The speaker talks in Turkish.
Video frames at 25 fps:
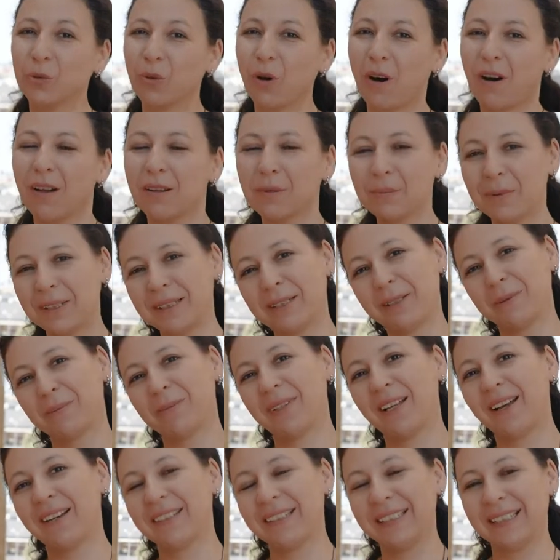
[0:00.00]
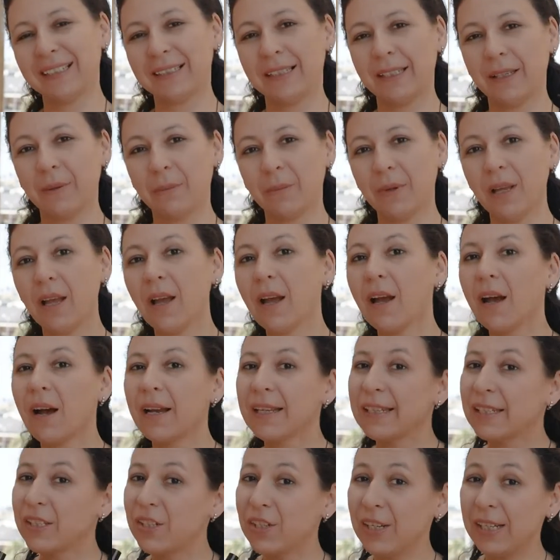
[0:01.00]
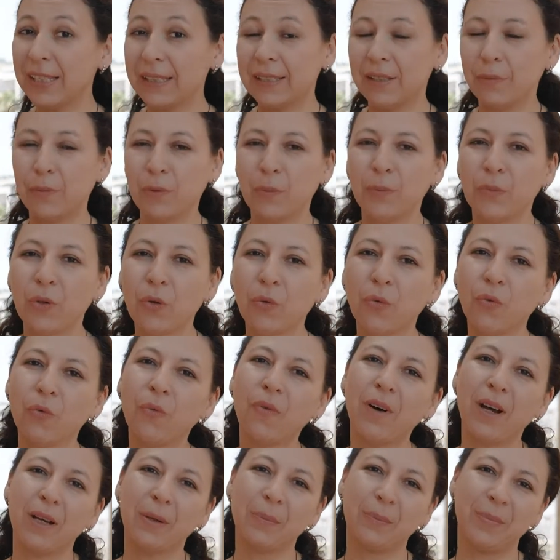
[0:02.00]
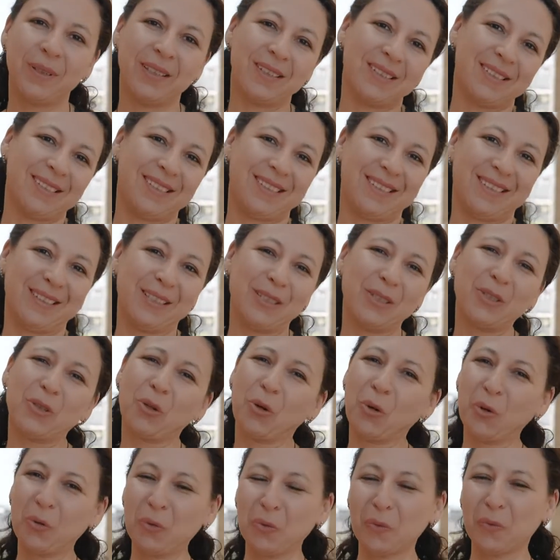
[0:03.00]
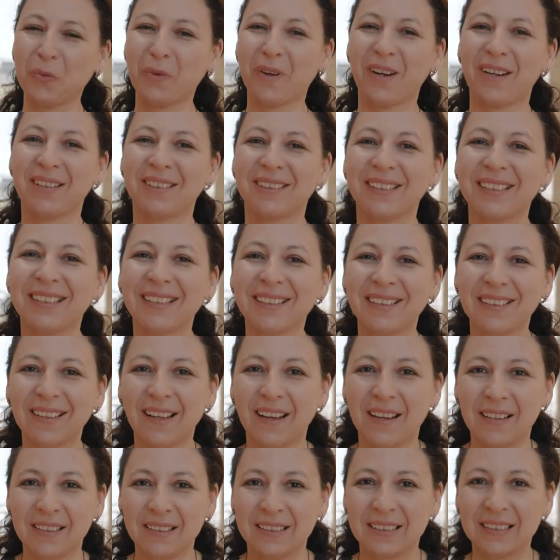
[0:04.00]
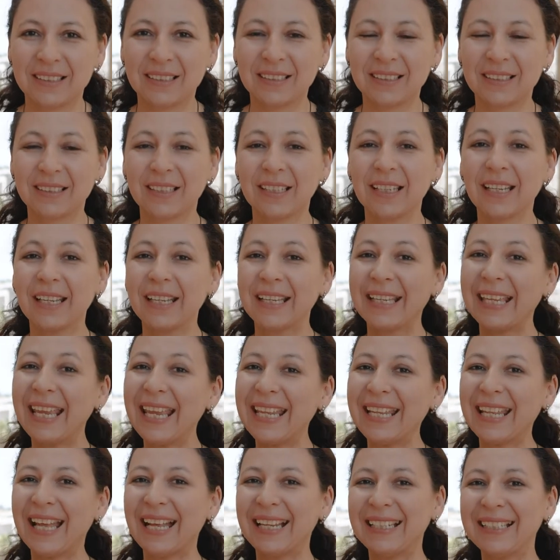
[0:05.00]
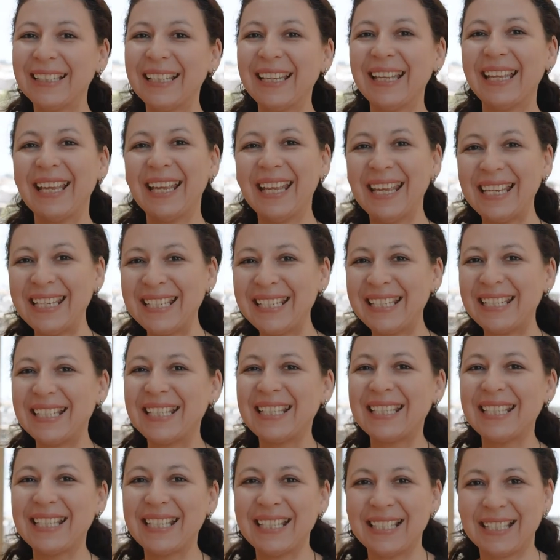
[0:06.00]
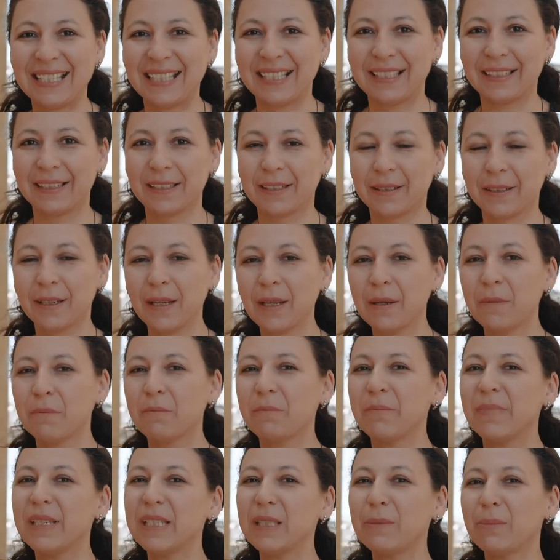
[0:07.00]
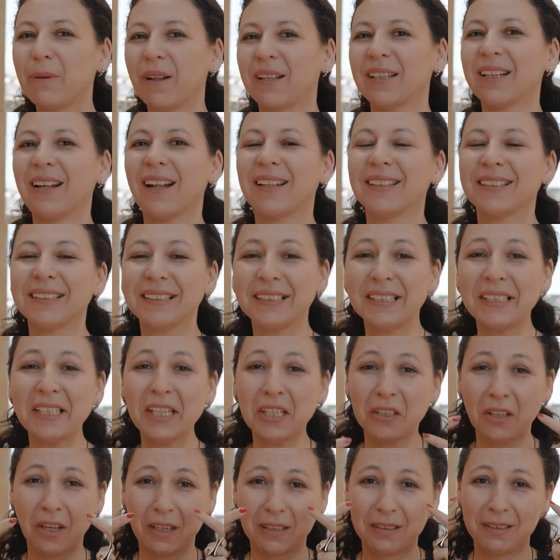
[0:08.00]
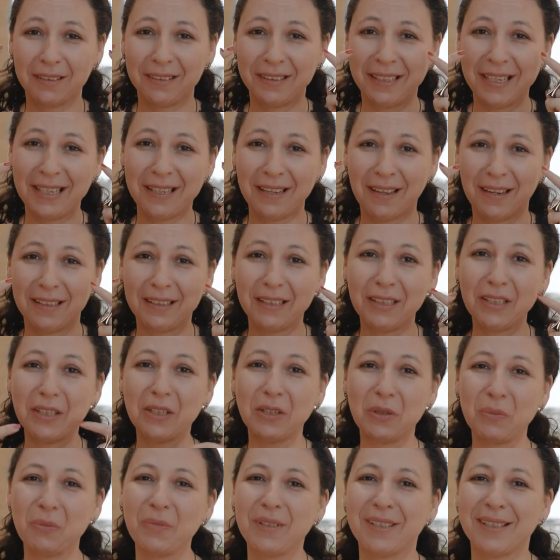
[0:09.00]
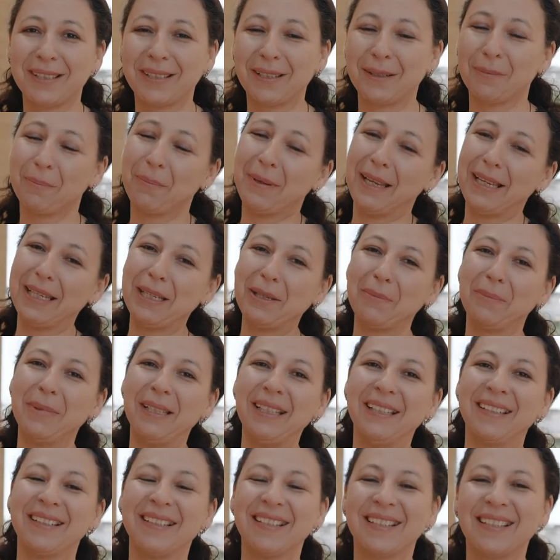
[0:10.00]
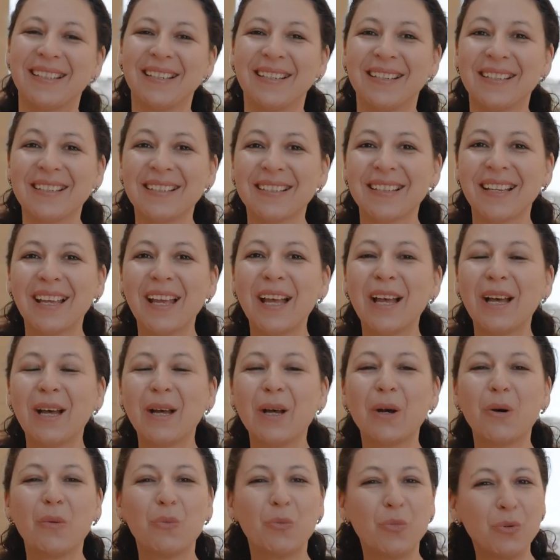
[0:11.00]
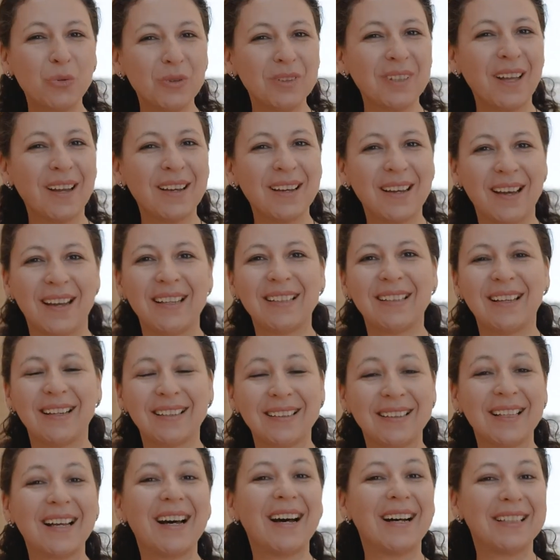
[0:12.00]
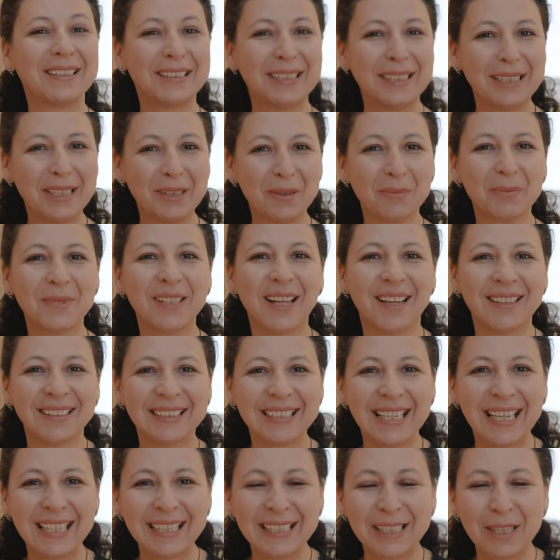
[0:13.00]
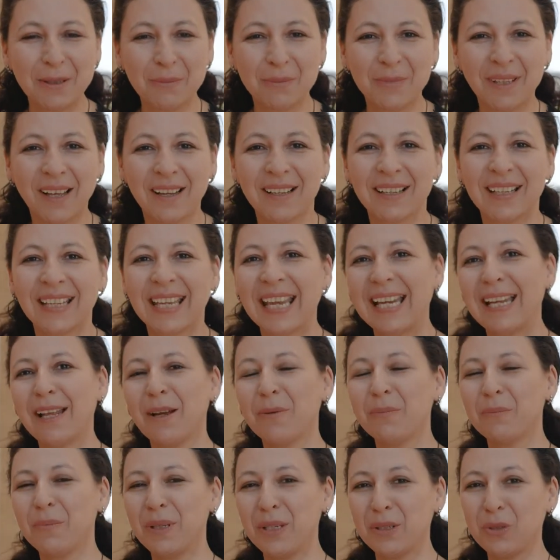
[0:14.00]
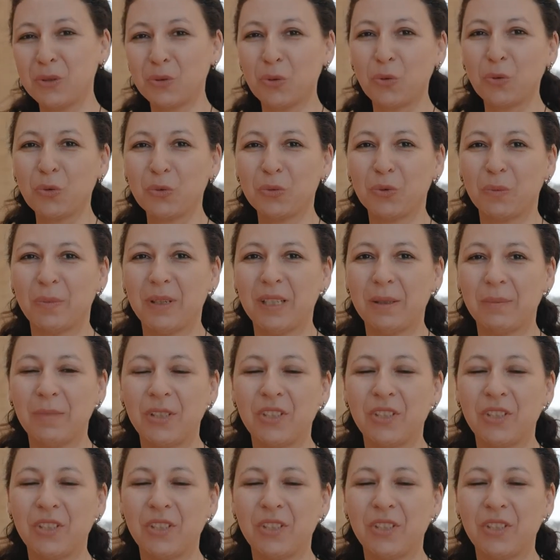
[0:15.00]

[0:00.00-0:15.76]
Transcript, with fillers: doğal bakımdan yanayım. Cilt tipimde ufak bir sorunum vardı yıllardır. Genelde eşitsizdir. Biz Balkanların yanakları genelde kırmızıdır. Belki bilirsiniz. Bundan kaynaklı atalarımdan, genlerimden gelen bir sorundu benim